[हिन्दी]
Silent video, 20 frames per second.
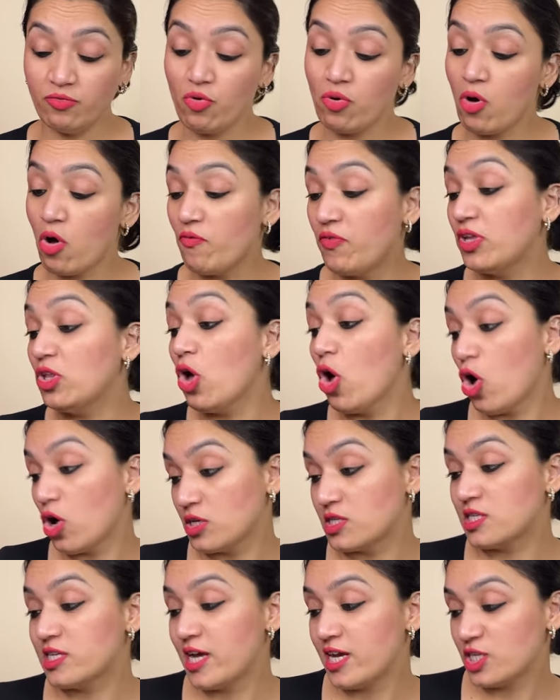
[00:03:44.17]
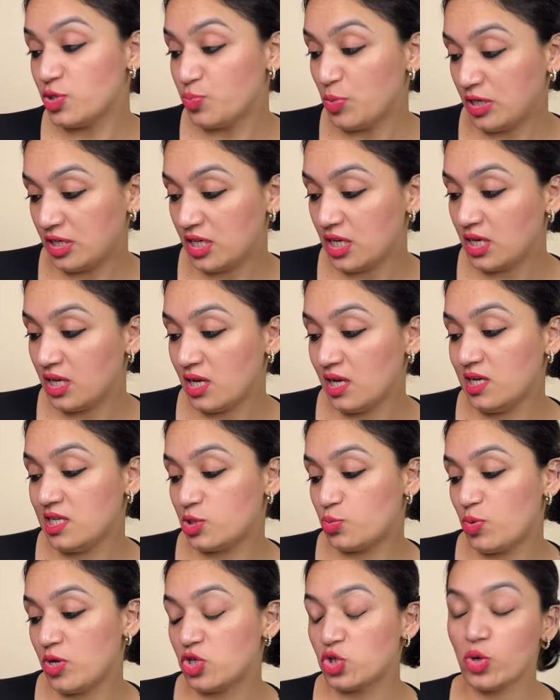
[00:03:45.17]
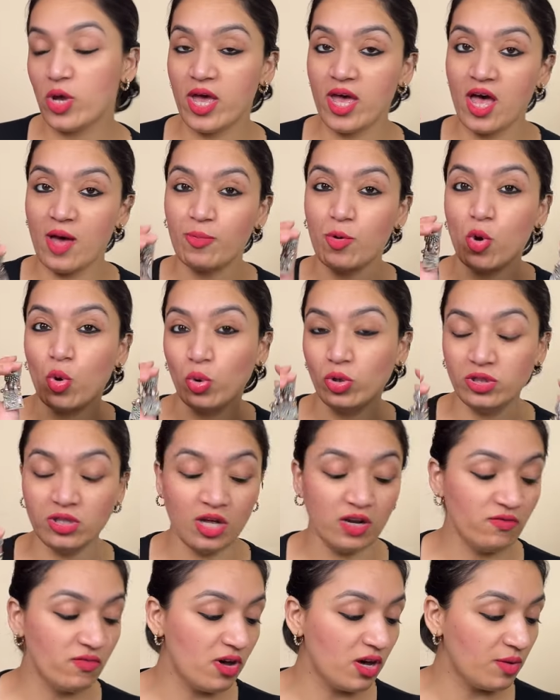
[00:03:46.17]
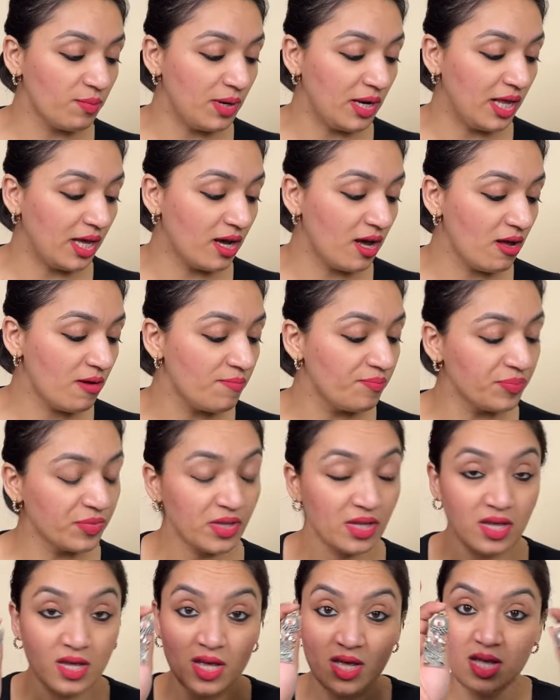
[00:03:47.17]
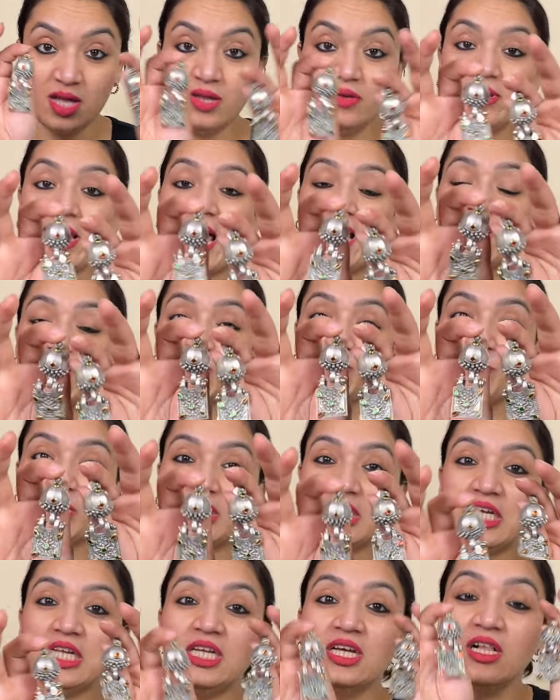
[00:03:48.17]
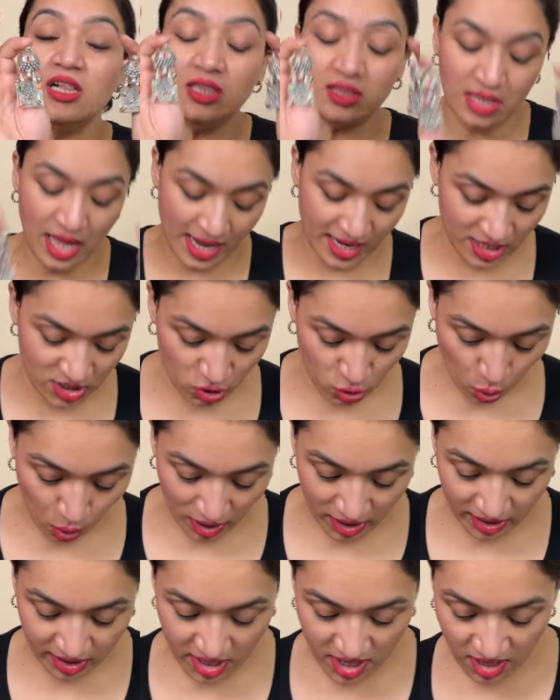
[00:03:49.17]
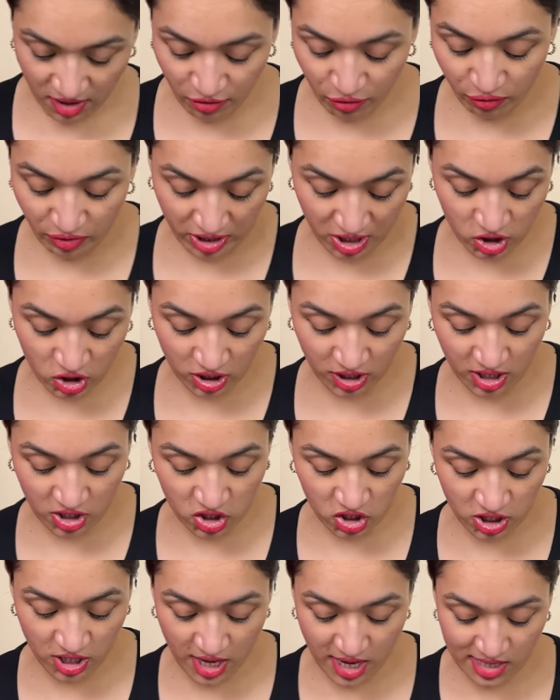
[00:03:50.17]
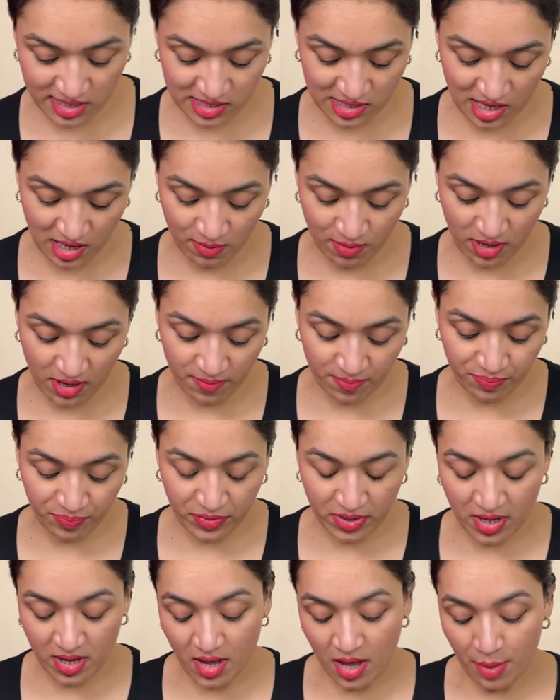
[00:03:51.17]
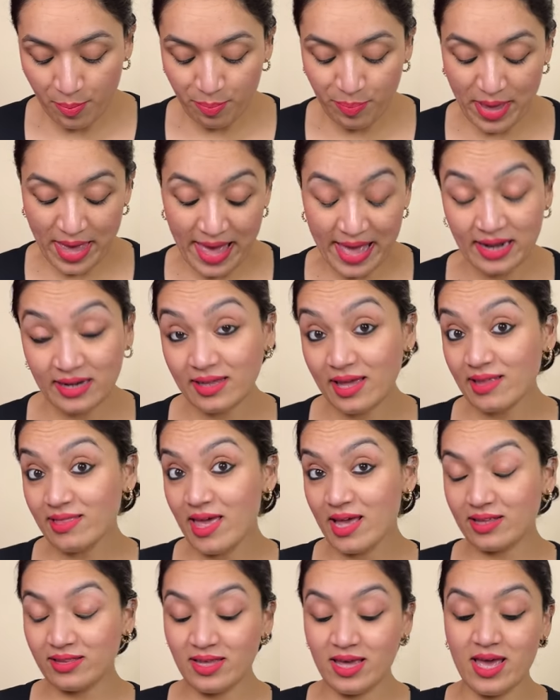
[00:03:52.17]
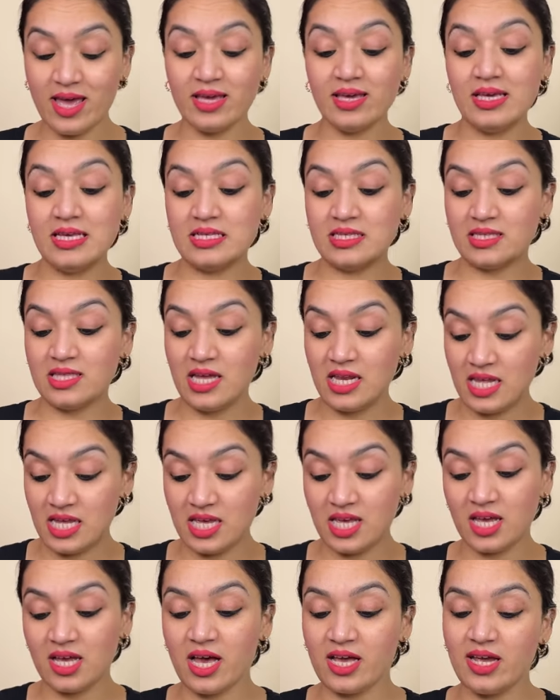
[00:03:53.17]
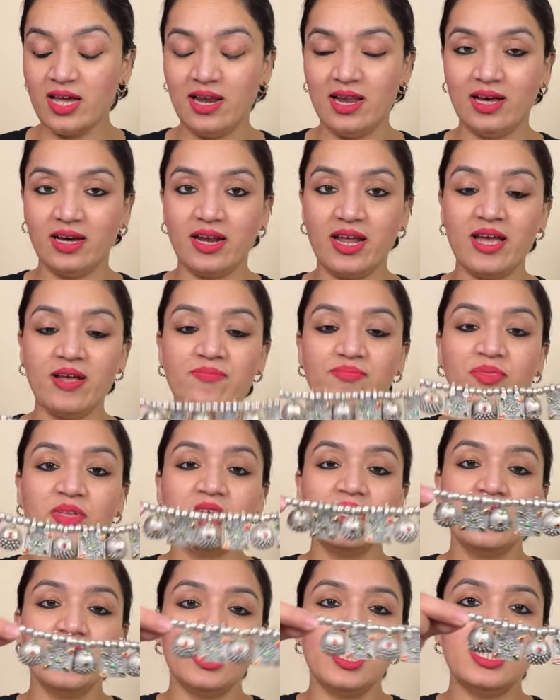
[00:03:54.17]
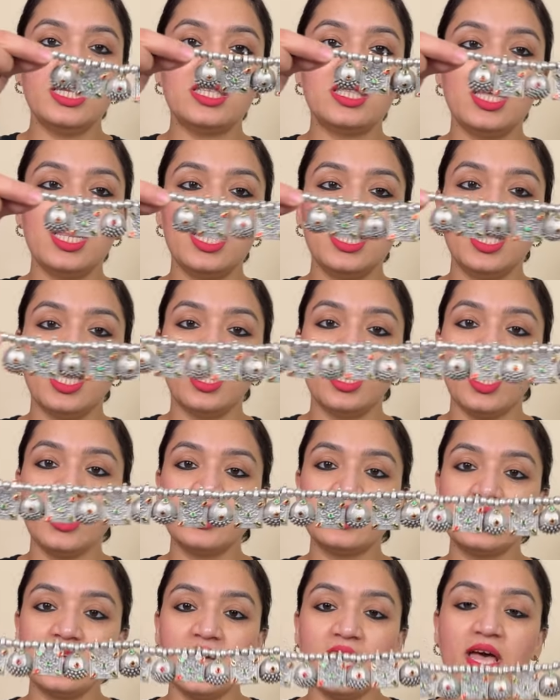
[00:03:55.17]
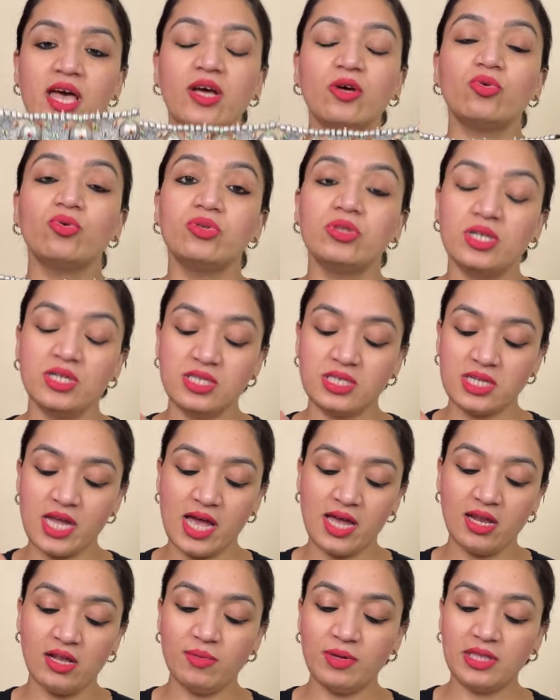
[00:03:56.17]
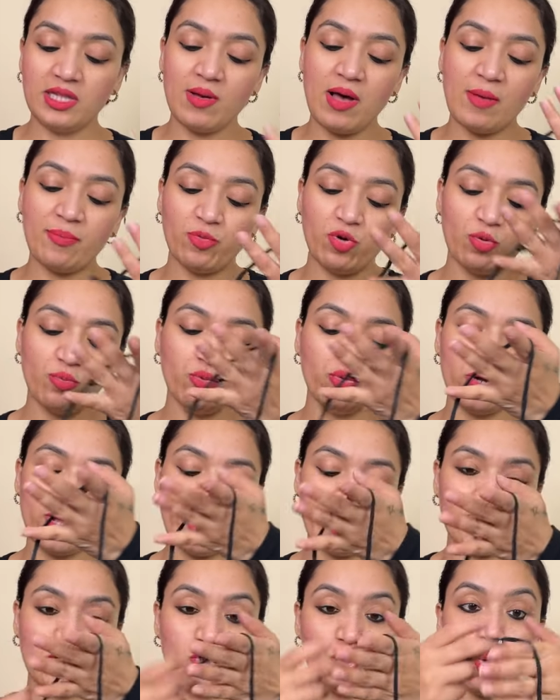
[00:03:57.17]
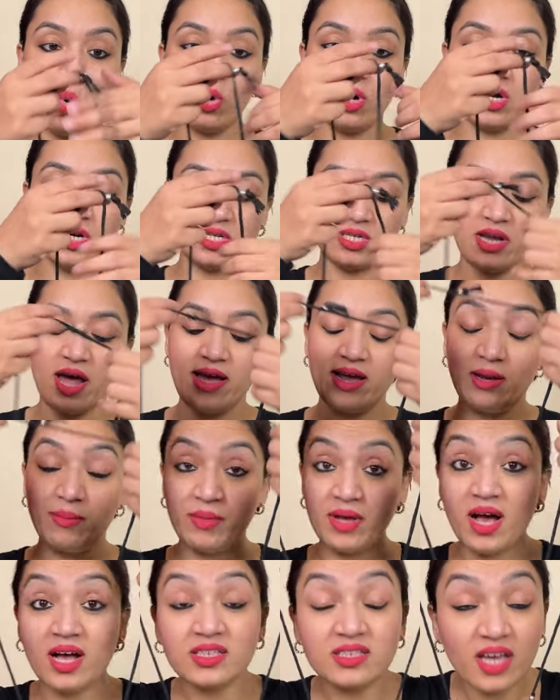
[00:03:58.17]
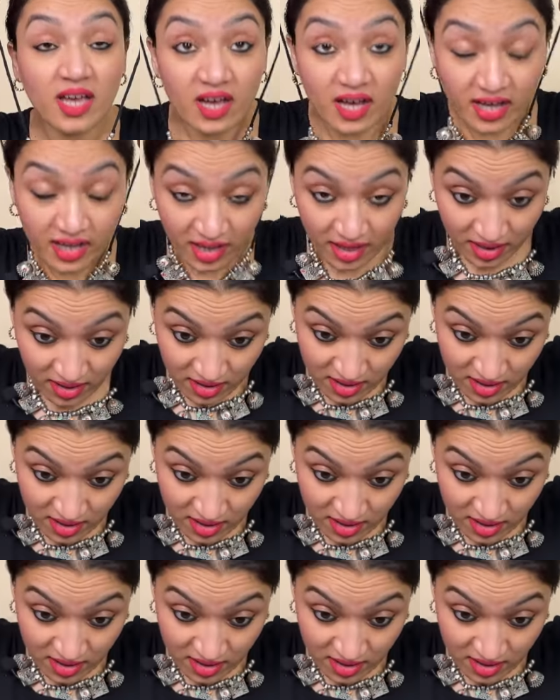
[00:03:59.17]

और विद ऑक्सीडाइज मटीरियल इस पर जो है आपको कुंदन वर्क मिलेगा नाइस मटीरियल नाइस क्वालिटी फिनिशिंग अच्छी है इसकी भी पहन के देखते हैं किस तरीके का ये लग रहा है इस तरीके का इसका है कुंदन स्टाइल मतलब आपको पूरा है चोकर स्टाइल में आ जाएगा ये